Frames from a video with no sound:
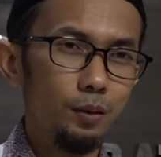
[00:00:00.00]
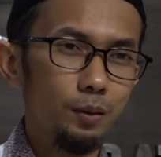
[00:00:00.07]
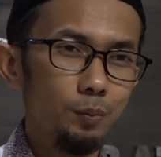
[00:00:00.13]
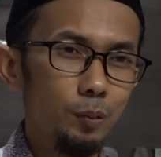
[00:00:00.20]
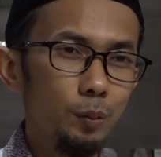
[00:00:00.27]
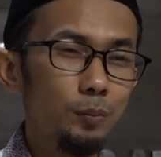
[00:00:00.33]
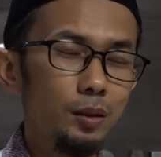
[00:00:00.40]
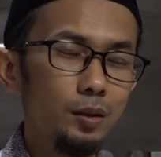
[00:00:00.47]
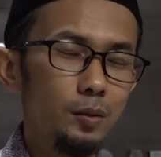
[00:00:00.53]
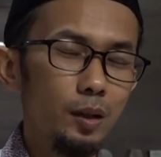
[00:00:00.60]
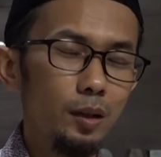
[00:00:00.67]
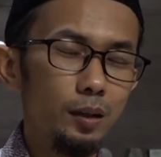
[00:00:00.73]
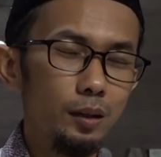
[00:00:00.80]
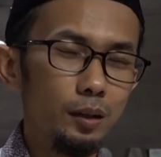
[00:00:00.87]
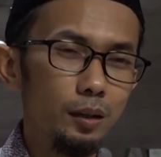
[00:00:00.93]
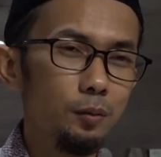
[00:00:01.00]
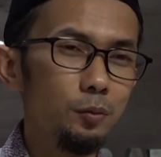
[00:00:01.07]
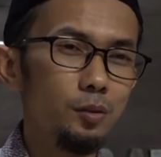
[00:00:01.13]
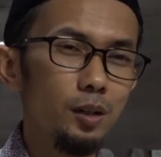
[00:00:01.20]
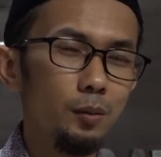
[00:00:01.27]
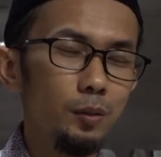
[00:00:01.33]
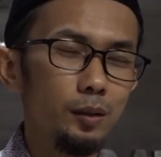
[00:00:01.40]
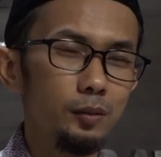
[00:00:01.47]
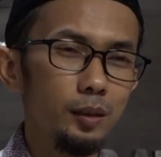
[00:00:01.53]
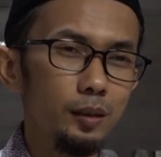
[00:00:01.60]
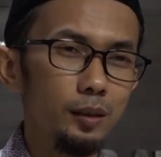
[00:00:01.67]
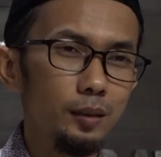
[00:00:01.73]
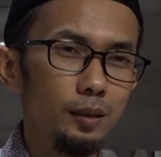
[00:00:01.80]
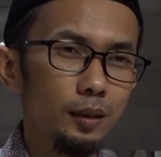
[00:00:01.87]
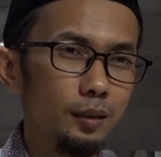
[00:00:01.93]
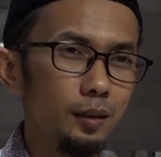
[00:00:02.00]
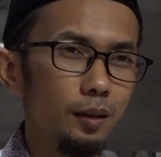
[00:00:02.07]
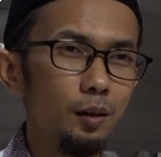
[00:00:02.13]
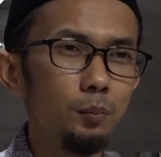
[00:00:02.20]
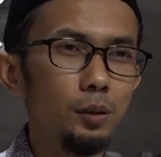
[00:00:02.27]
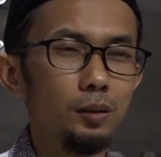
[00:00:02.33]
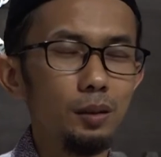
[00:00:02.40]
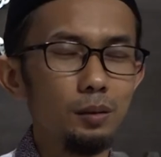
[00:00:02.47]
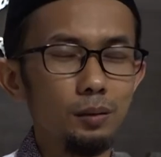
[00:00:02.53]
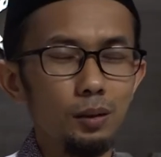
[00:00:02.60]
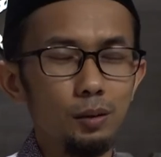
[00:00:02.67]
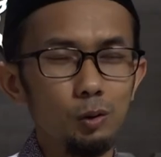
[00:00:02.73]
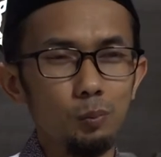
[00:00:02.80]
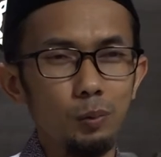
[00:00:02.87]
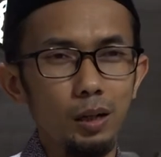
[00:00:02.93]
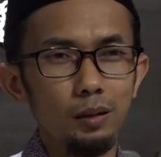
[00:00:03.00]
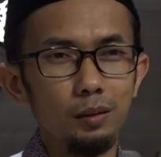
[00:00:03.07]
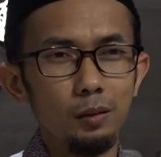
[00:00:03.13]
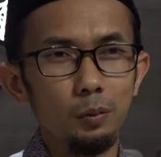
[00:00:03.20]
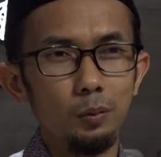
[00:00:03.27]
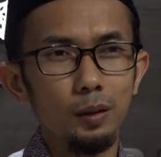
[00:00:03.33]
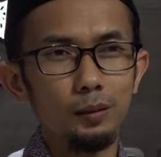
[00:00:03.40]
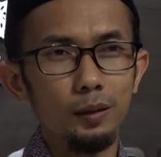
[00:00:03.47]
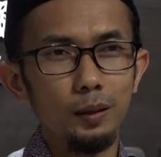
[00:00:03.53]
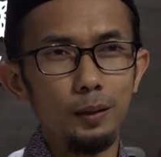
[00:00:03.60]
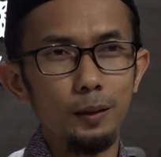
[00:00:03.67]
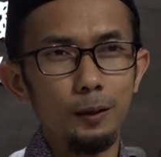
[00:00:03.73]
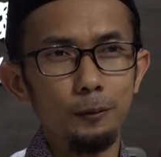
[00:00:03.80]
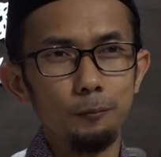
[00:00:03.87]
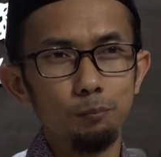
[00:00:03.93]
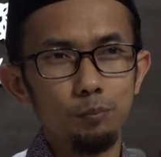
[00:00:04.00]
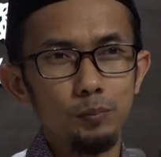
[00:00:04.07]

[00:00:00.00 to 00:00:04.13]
Pemirsa NU Jabar Channel yang dirahmati Allah subhanahu wa ta'ala